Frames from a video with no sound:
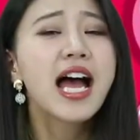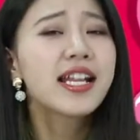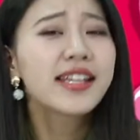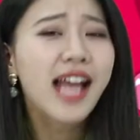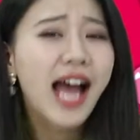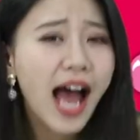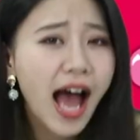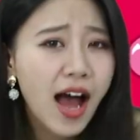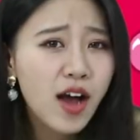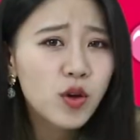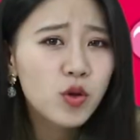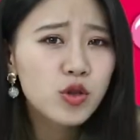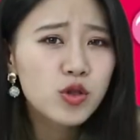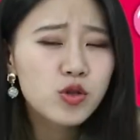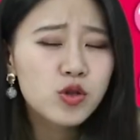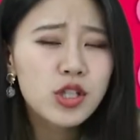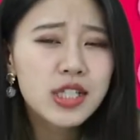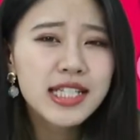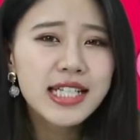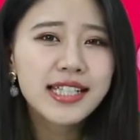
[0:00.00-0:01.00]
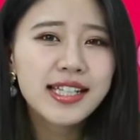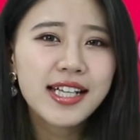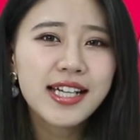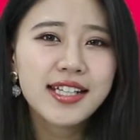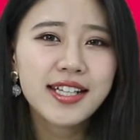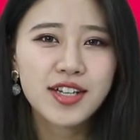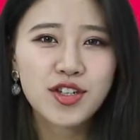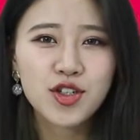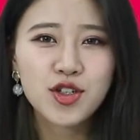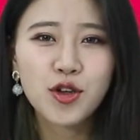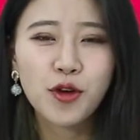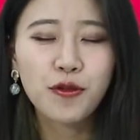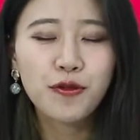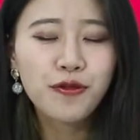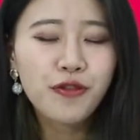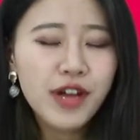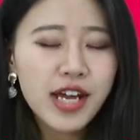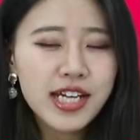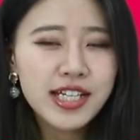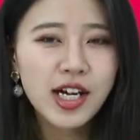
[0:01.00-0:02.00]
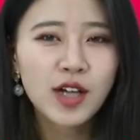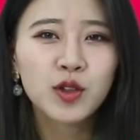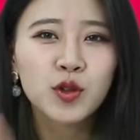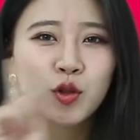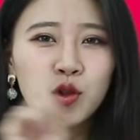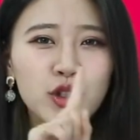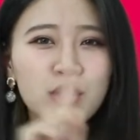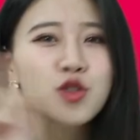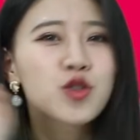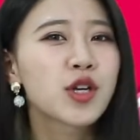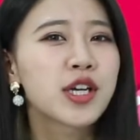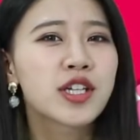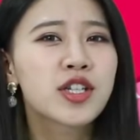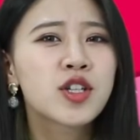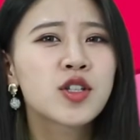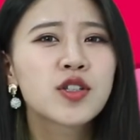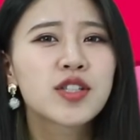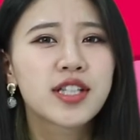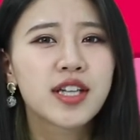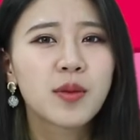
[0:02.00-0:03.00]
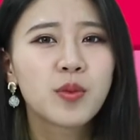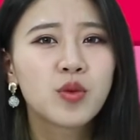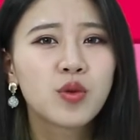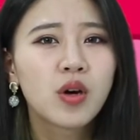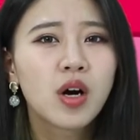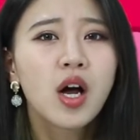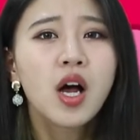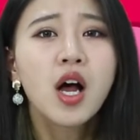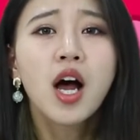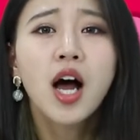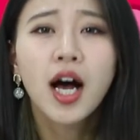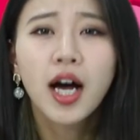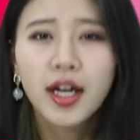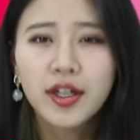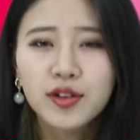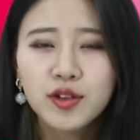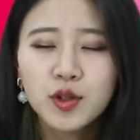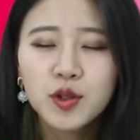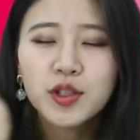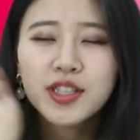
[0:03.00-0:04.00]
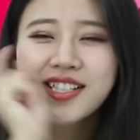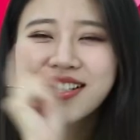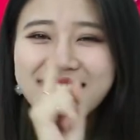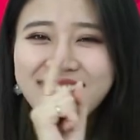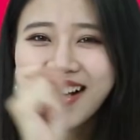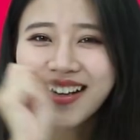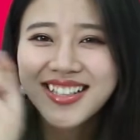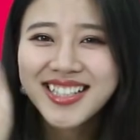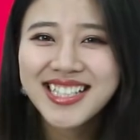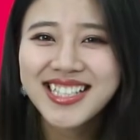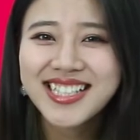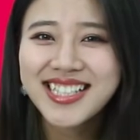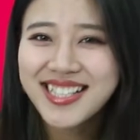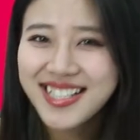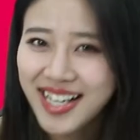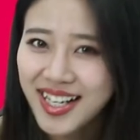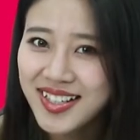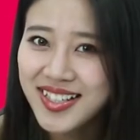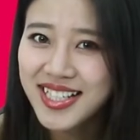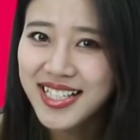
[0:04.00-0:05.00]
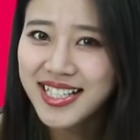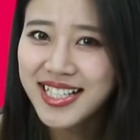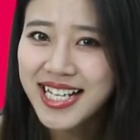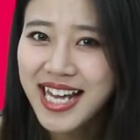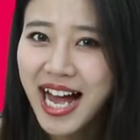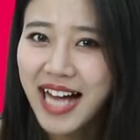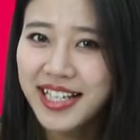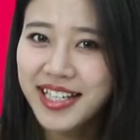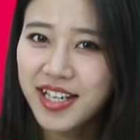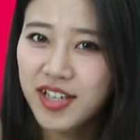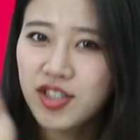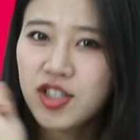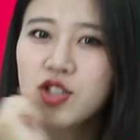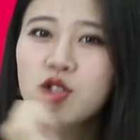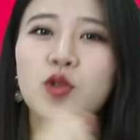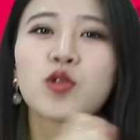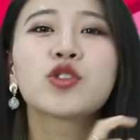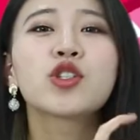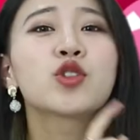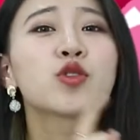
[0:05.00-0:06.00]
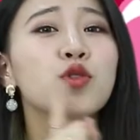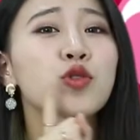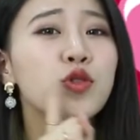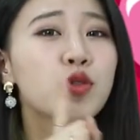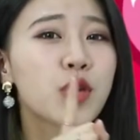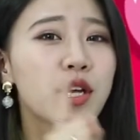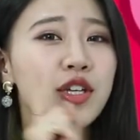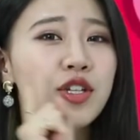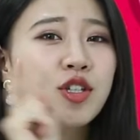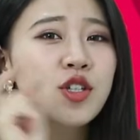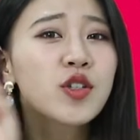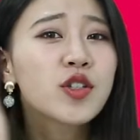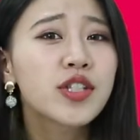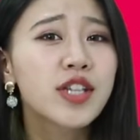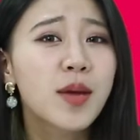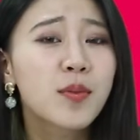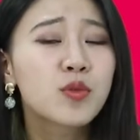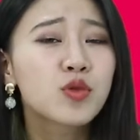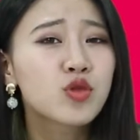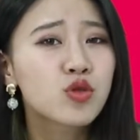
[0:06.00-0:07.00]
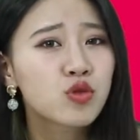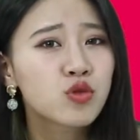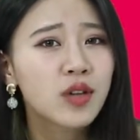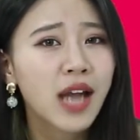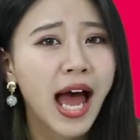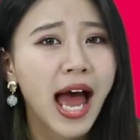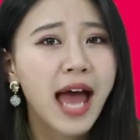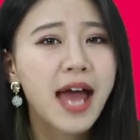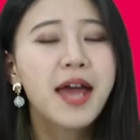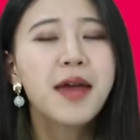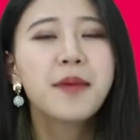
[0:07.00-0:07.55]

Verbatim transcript: 那韩国最近呢，也是有非常多的选秀节目，很多的小哥哥小姐姐呀，也是从这种选秀节目出来，